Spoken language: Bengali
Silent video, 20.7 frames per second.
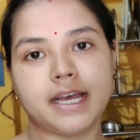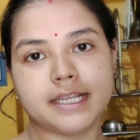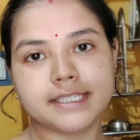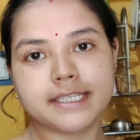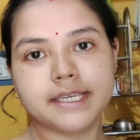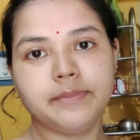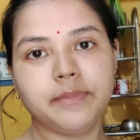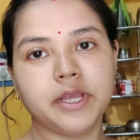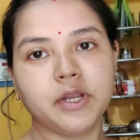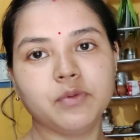
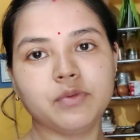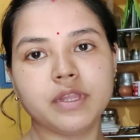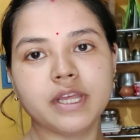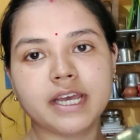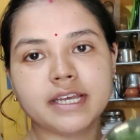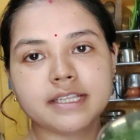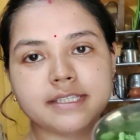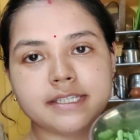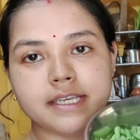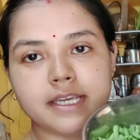আজকে
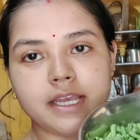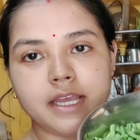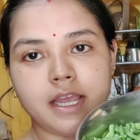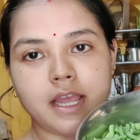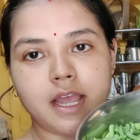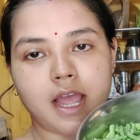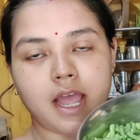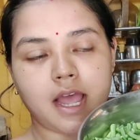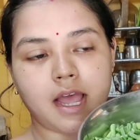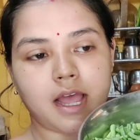মেনুতে আছে
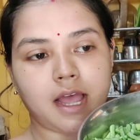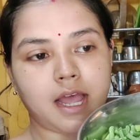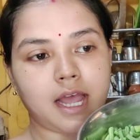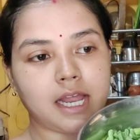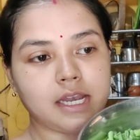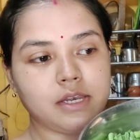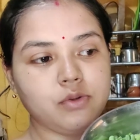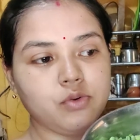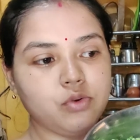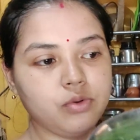
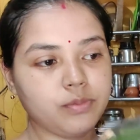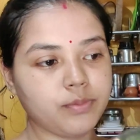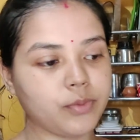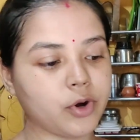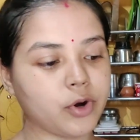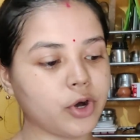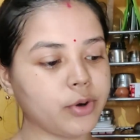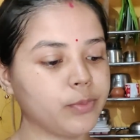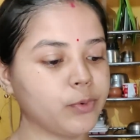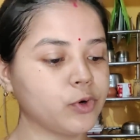আলু
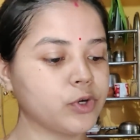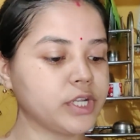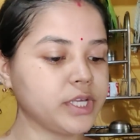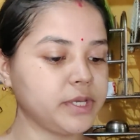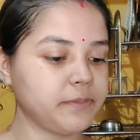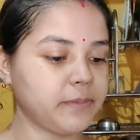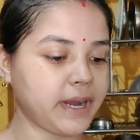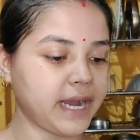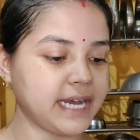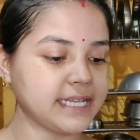
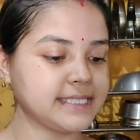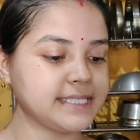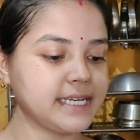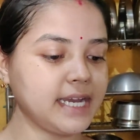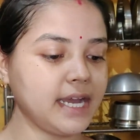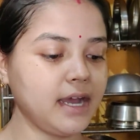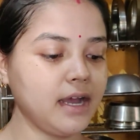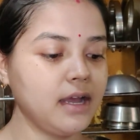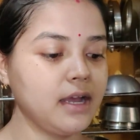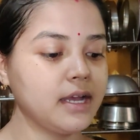বরবটি
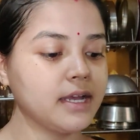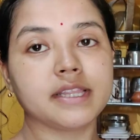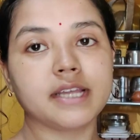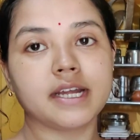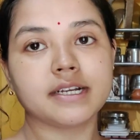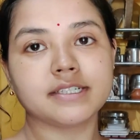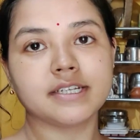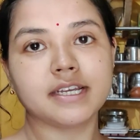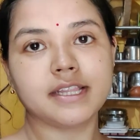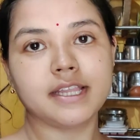ভাজা
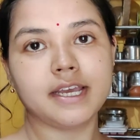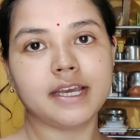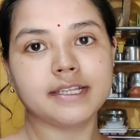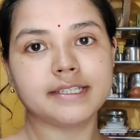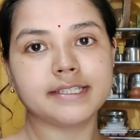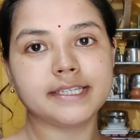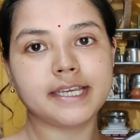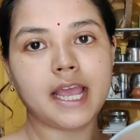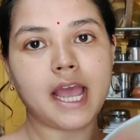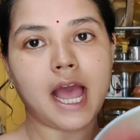তার সাথে
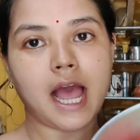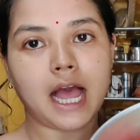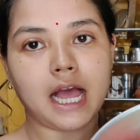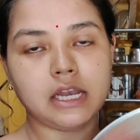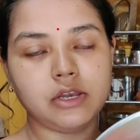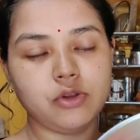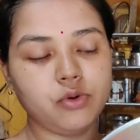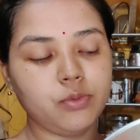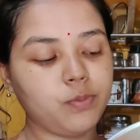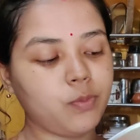আছে
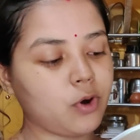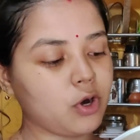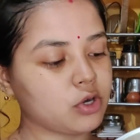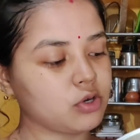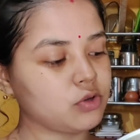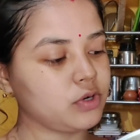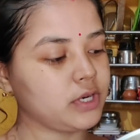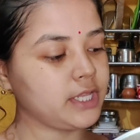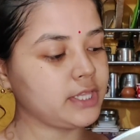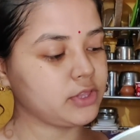আলু
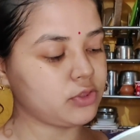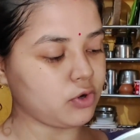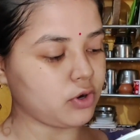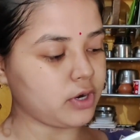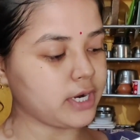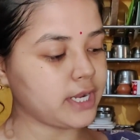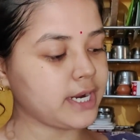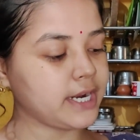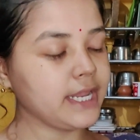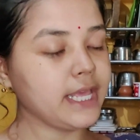পটলের
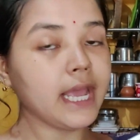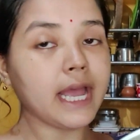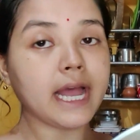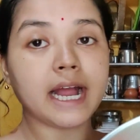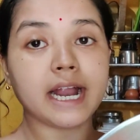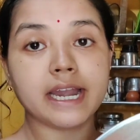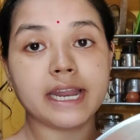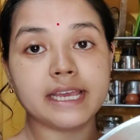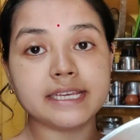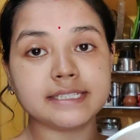তরকারি
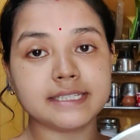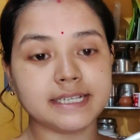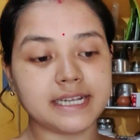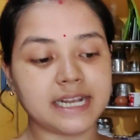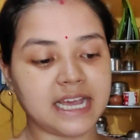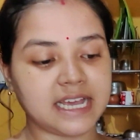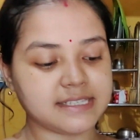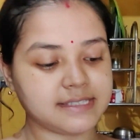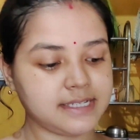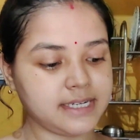আর এই যে
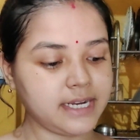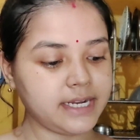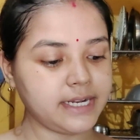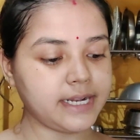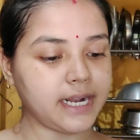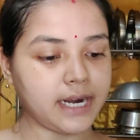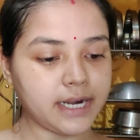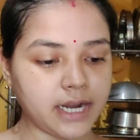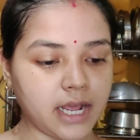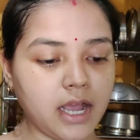নাজনের
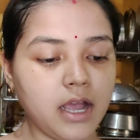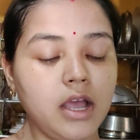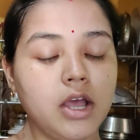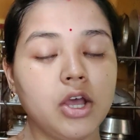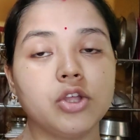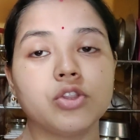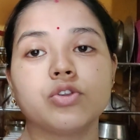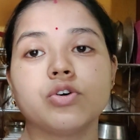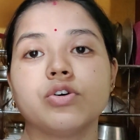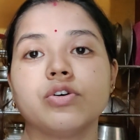ডাটা
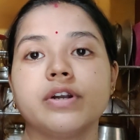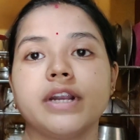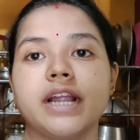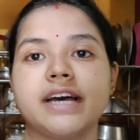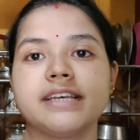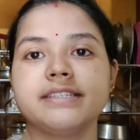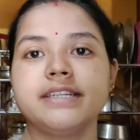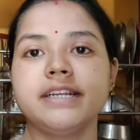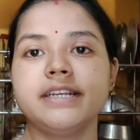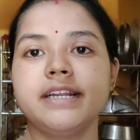তো
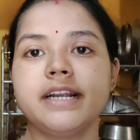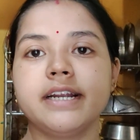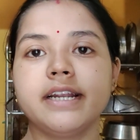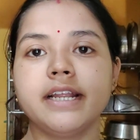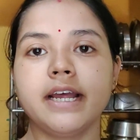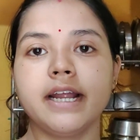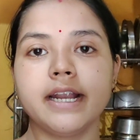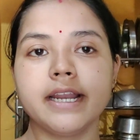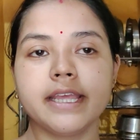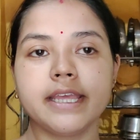নাজনের
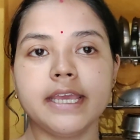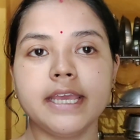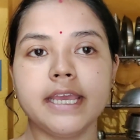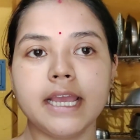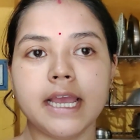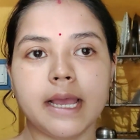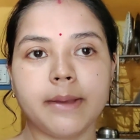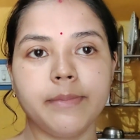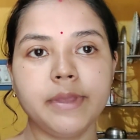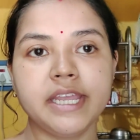ডাটা আর কি
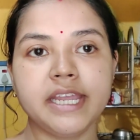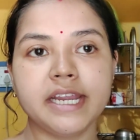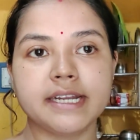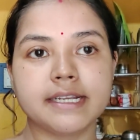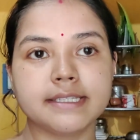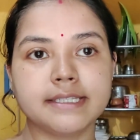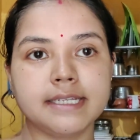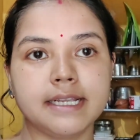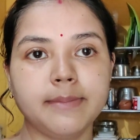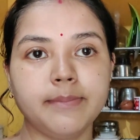আমি
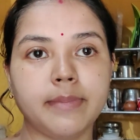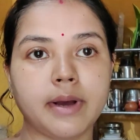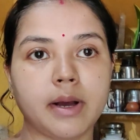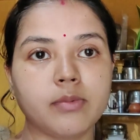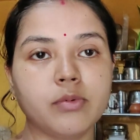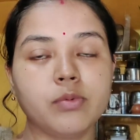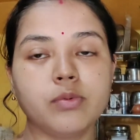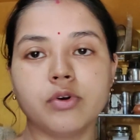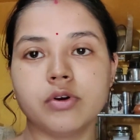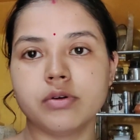কেটেছিলাম
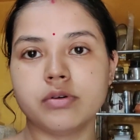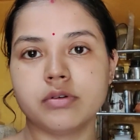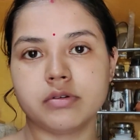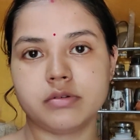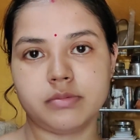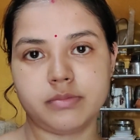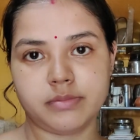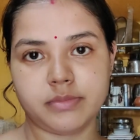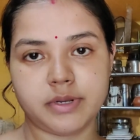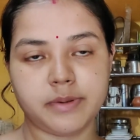বাবু
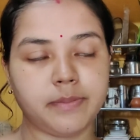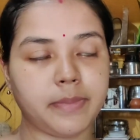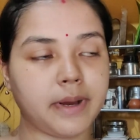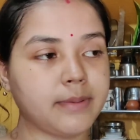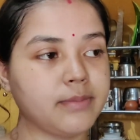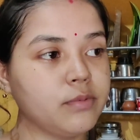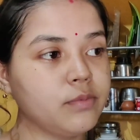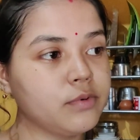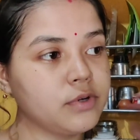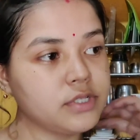মানে
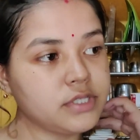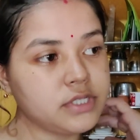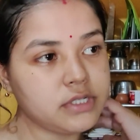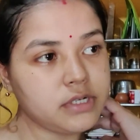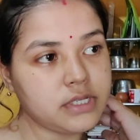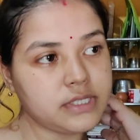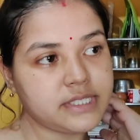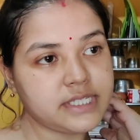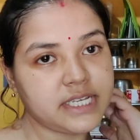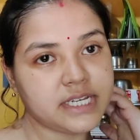বাবু বলছিল
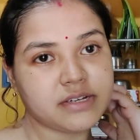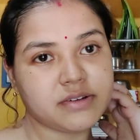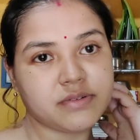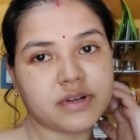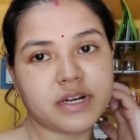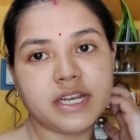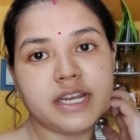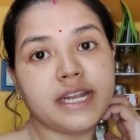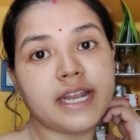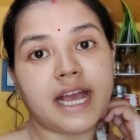যে
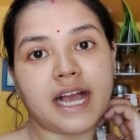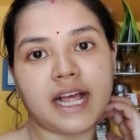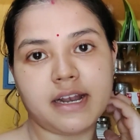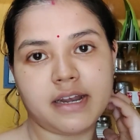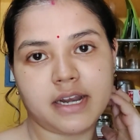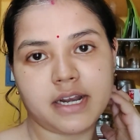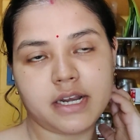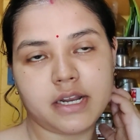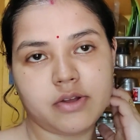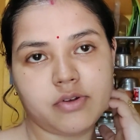একটুখানি ডাল
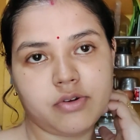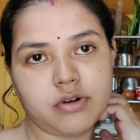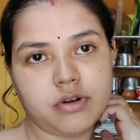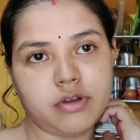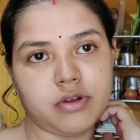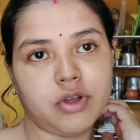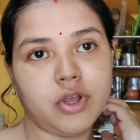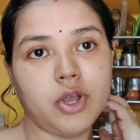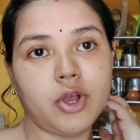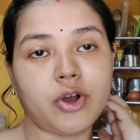রান্না
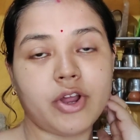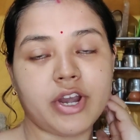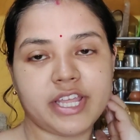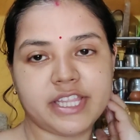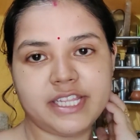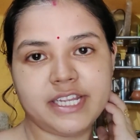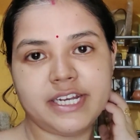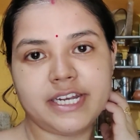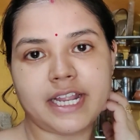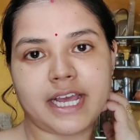করো
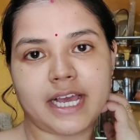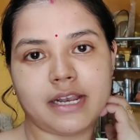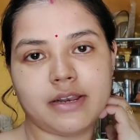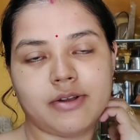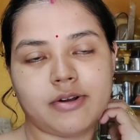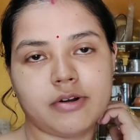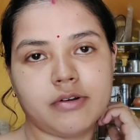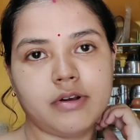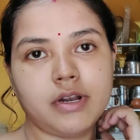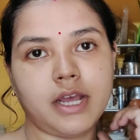অনেকদিন ডাল
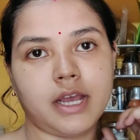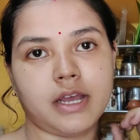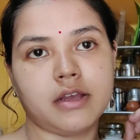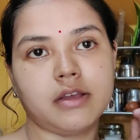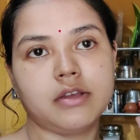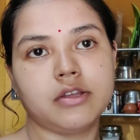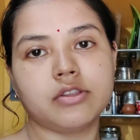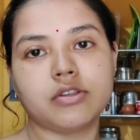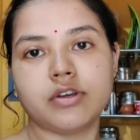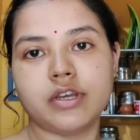করো না
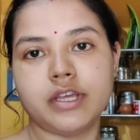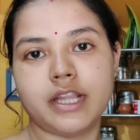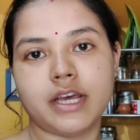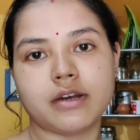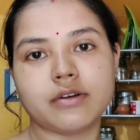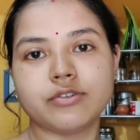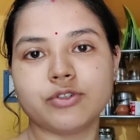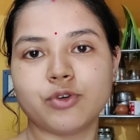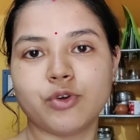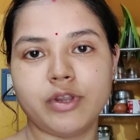তো এই
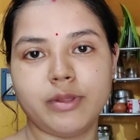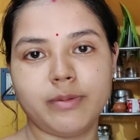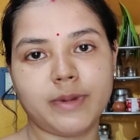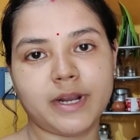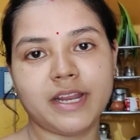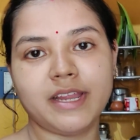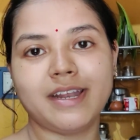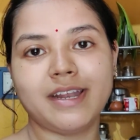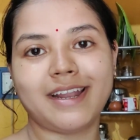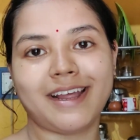দেখো
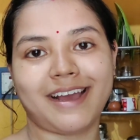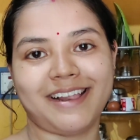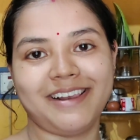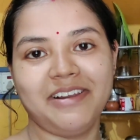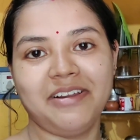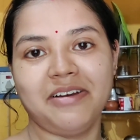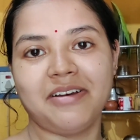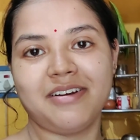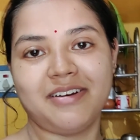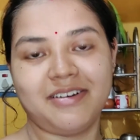শনিবারই ডাল
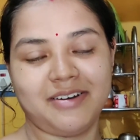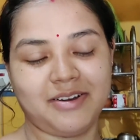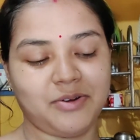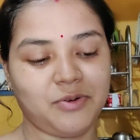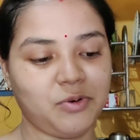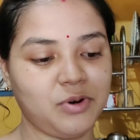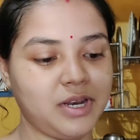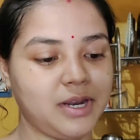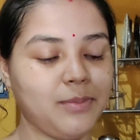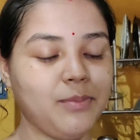
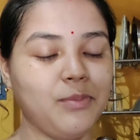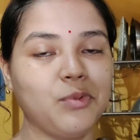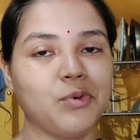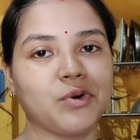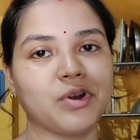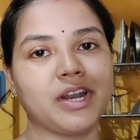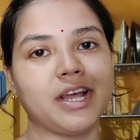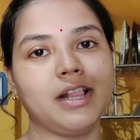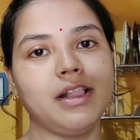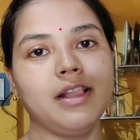করলাম
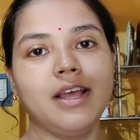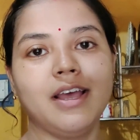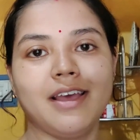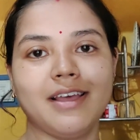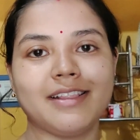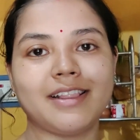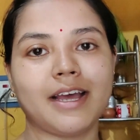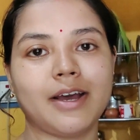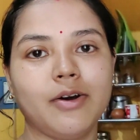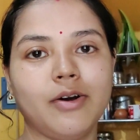মুগ ডাল
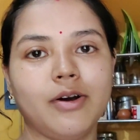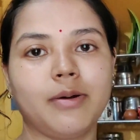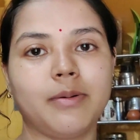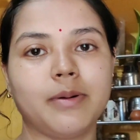তাও